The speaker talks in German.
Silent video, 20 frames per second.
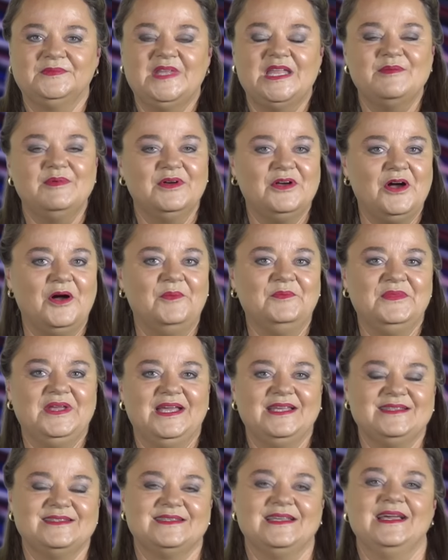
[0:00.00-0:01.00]
die bekommen
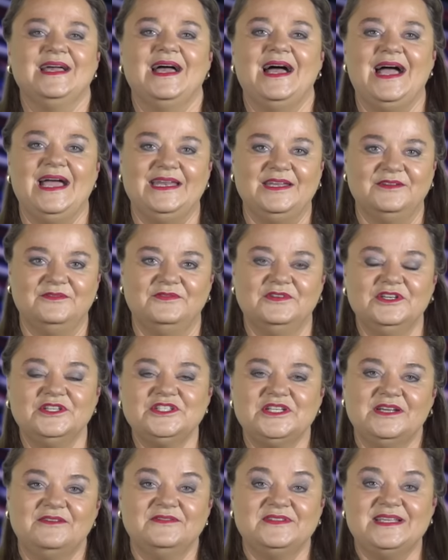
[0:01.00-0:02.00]
jetzt eine
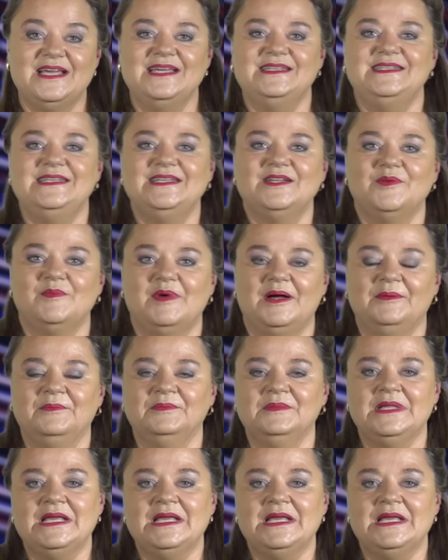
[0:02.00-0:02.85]
Wirtschafts-ID-Nummer.